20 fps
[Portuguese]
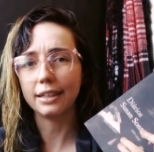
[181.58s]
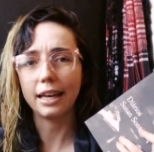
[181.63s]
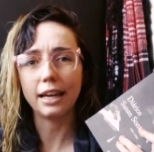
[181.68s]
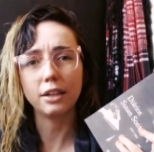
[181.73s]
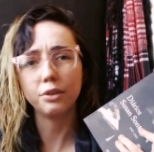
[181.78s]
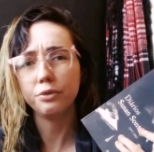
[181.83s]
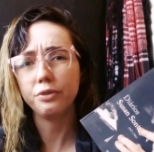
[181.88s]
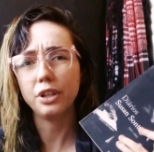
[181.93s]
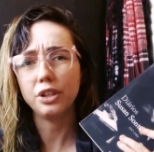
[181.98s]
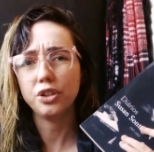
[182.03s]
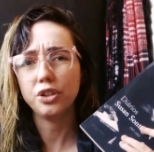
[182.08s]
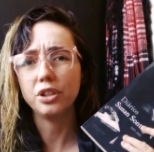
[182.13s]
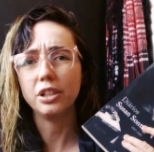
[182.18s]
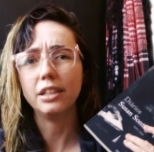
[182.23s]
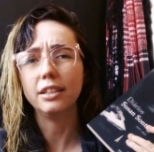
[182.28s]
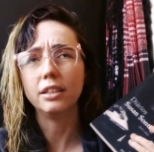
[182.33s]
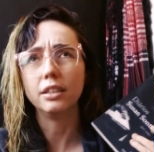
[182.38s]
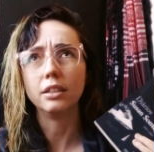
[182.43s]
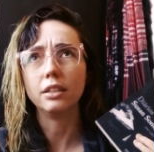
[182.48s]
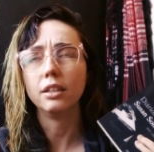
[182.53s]
guerra no
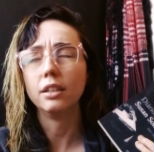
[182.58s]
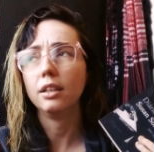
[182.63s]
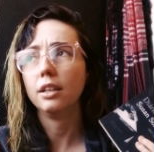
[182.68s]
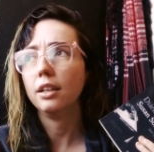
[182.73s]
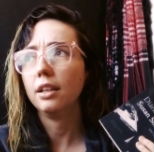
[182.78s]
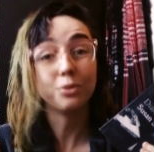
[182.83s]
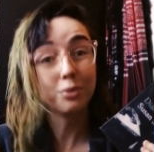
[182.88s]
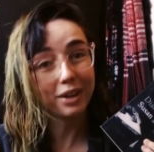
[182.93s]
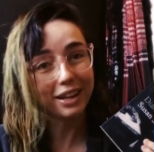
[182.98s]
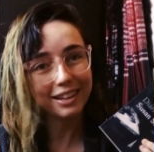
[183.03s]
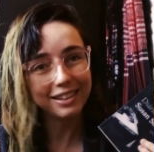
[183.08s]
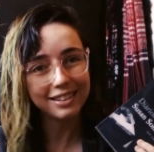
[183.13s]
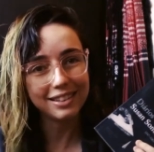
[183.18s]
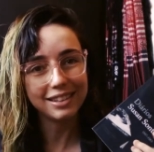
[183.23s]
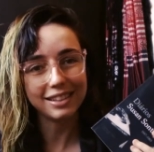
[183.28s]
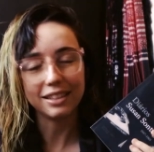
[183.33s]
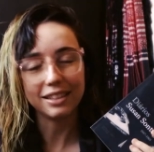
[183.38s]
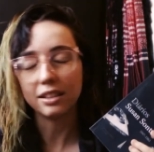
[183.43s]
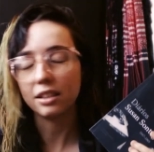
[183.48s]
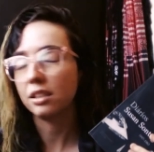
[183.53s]
Vietnã,
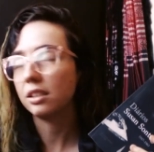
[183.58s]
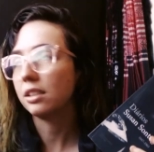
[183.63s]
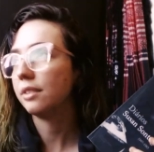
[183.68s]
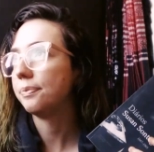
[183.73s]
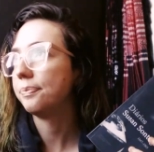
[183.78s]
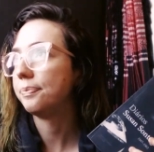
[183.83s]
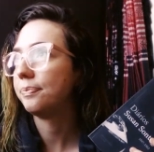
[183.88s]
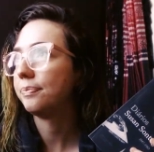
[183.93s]
doenças,